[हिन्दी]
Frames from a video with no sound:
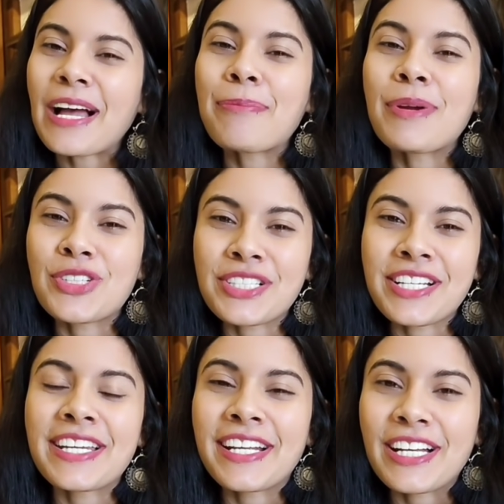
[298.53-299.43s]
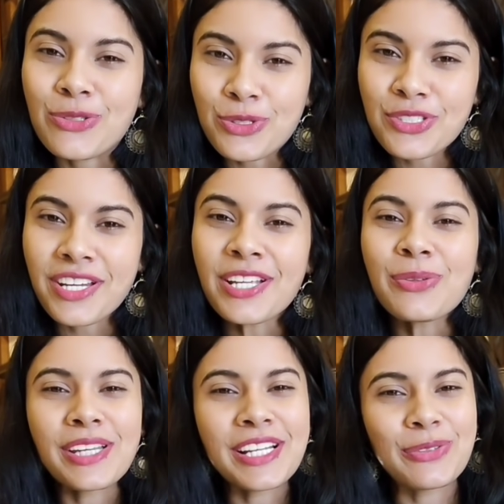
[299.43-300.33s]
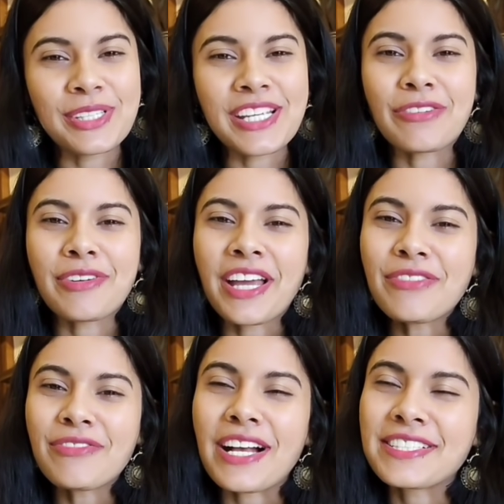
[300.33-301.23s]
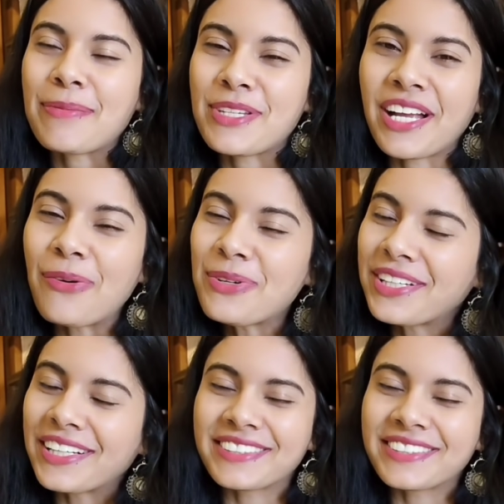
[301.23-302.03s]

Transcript: आप परचेस करने का सोच रहे हैं तो लिंक तो दिया हुआ है वहाँ से आप चेकआउट कर